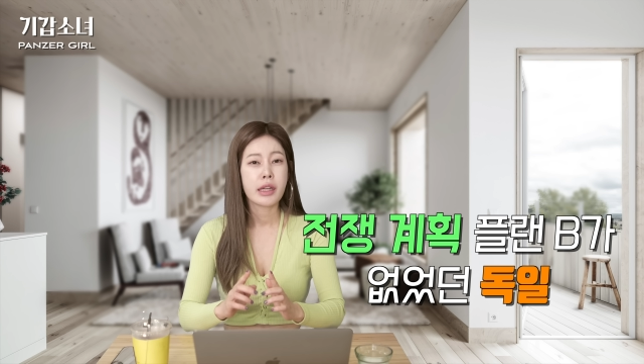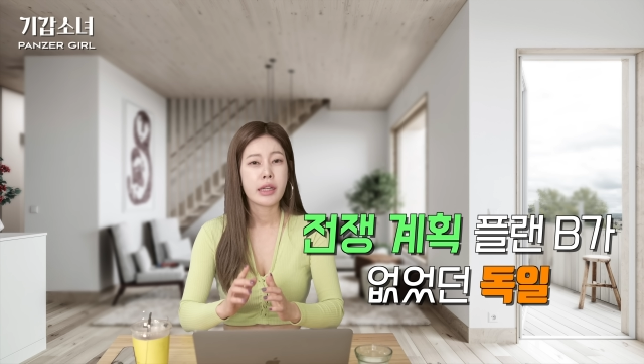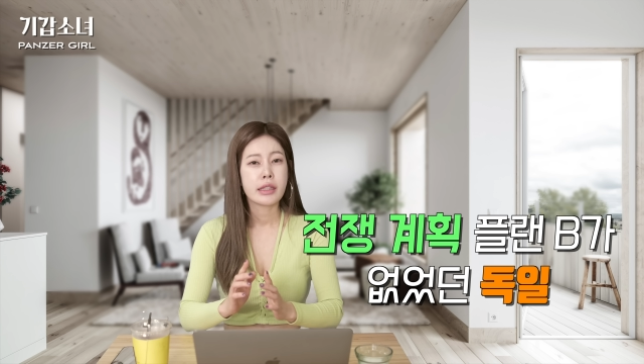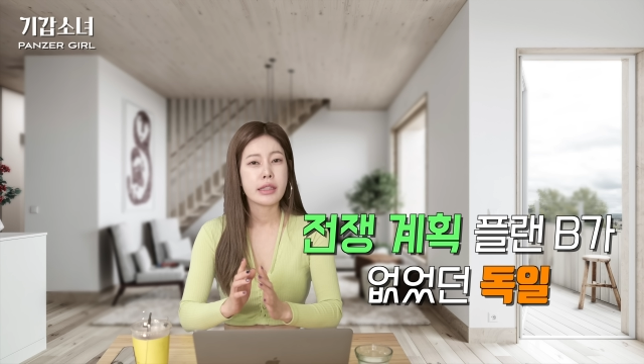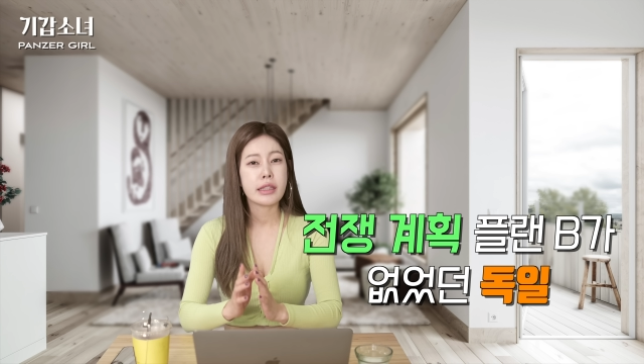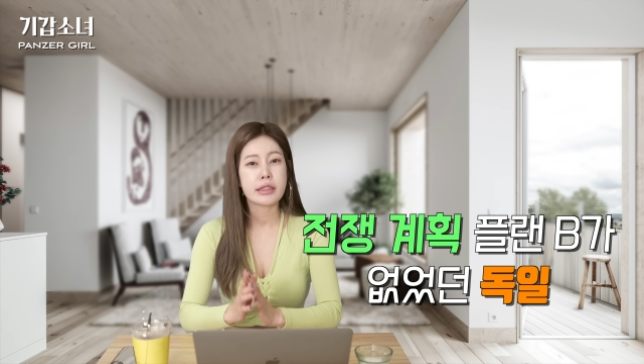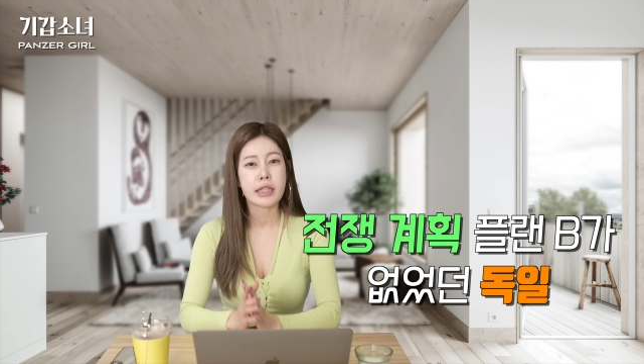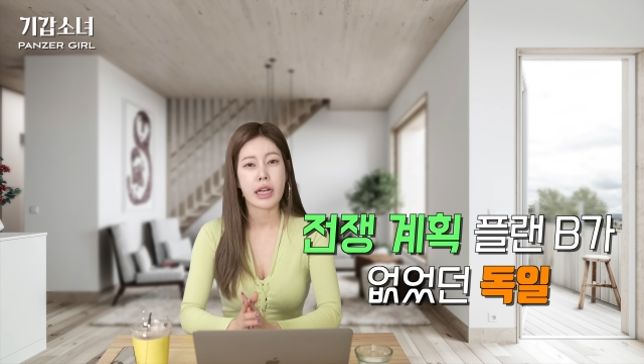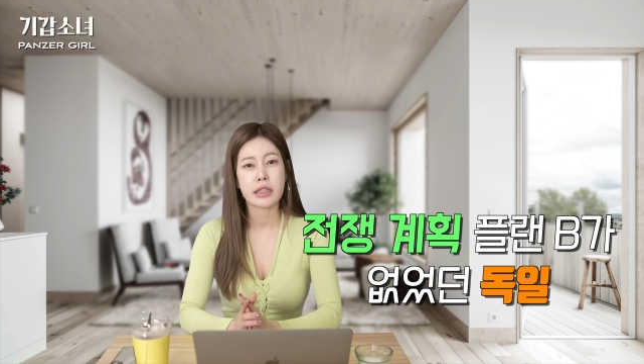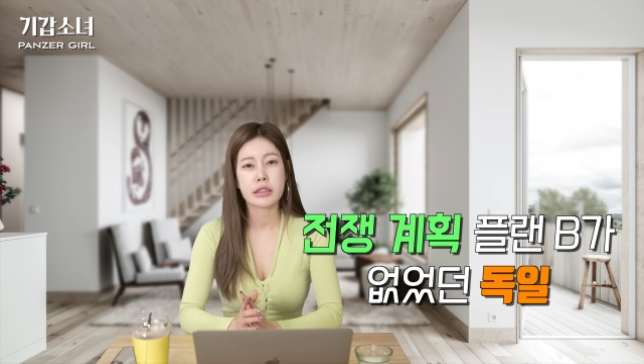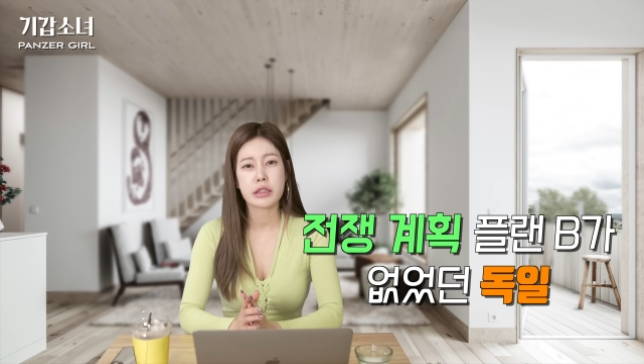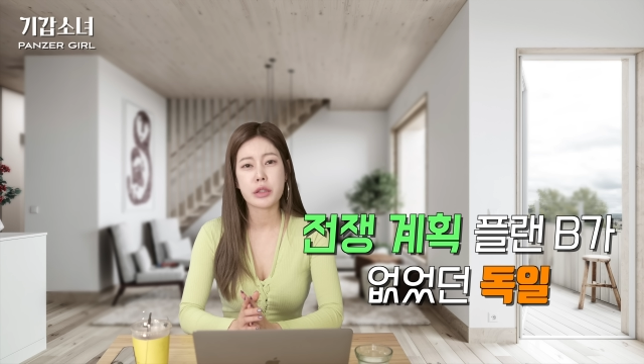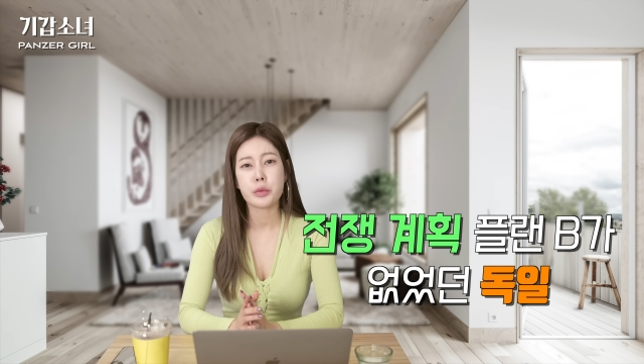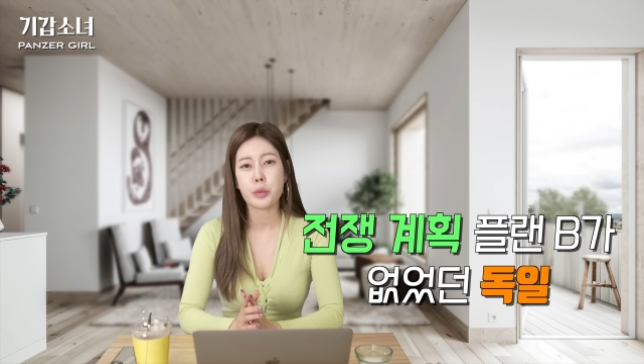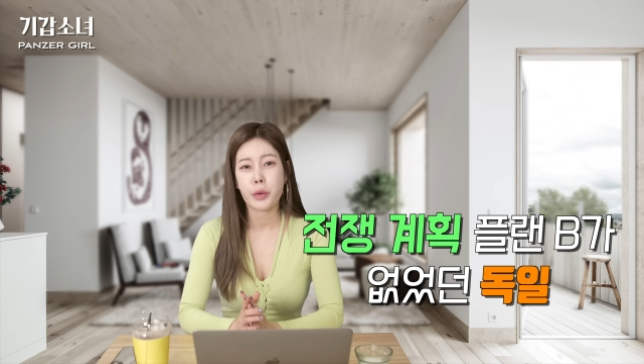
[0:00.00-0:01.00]
이
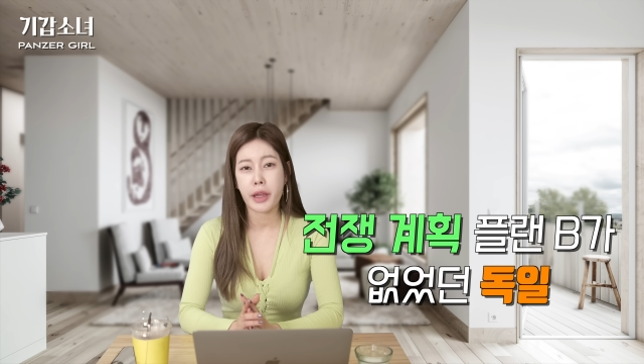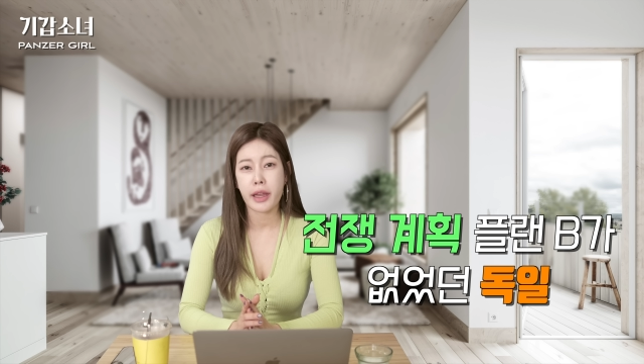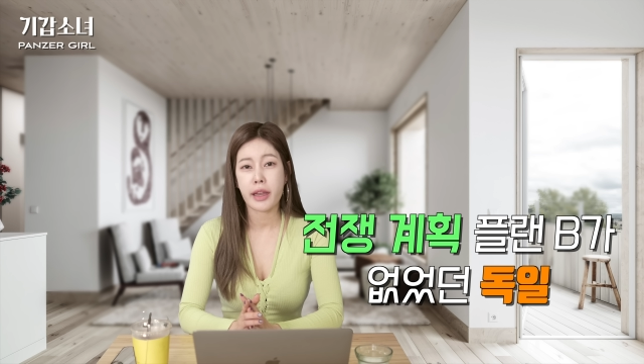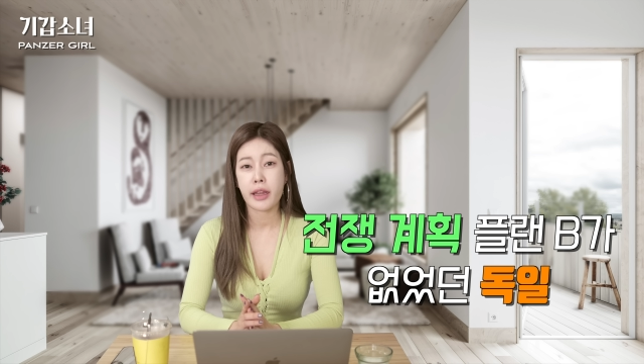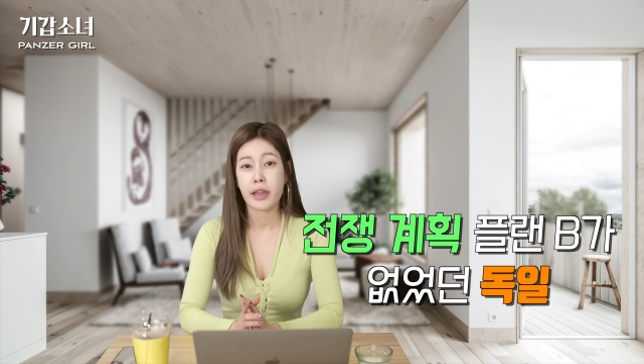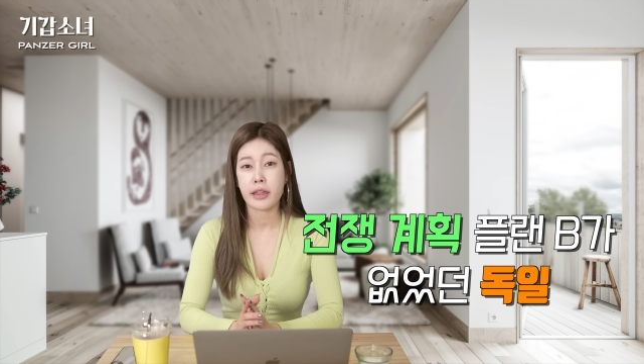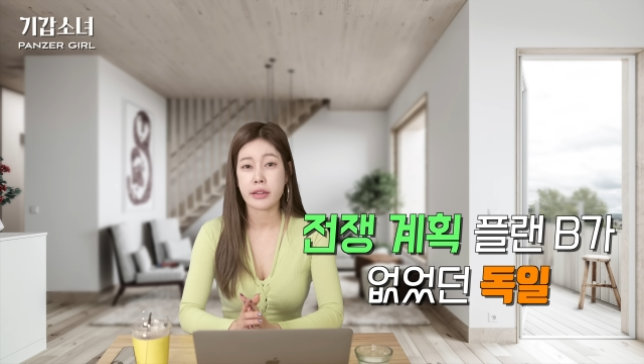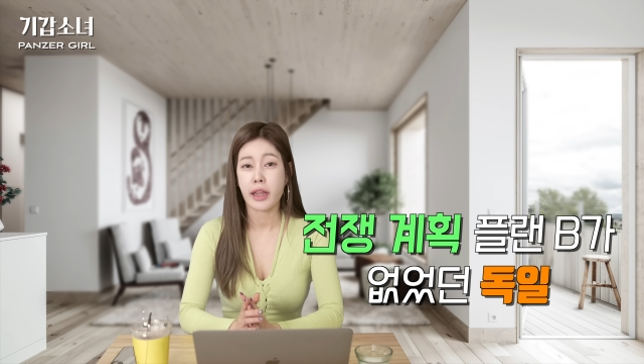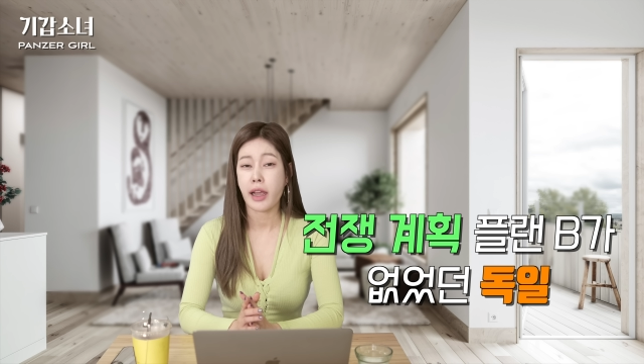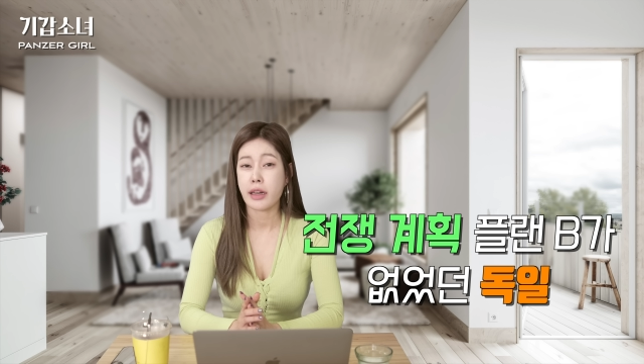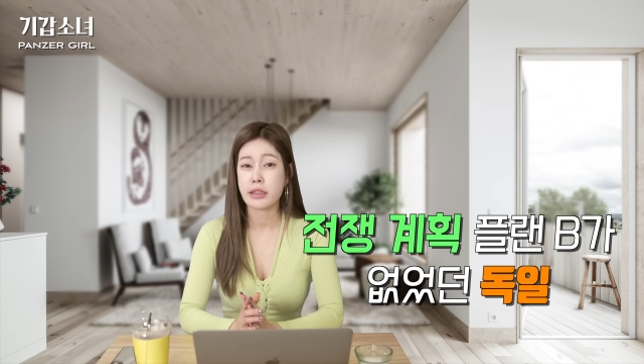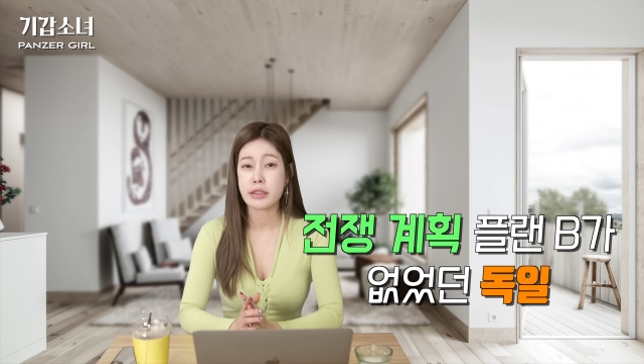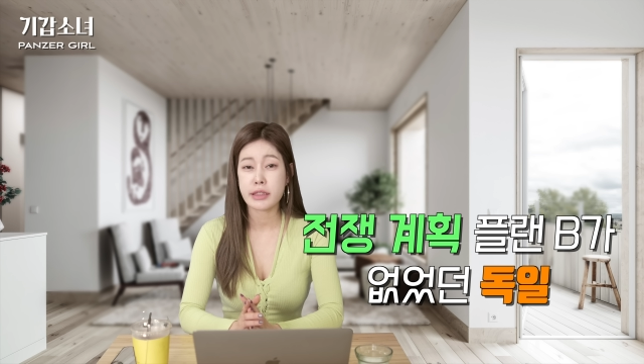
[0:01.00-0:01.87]
작전 외에 다른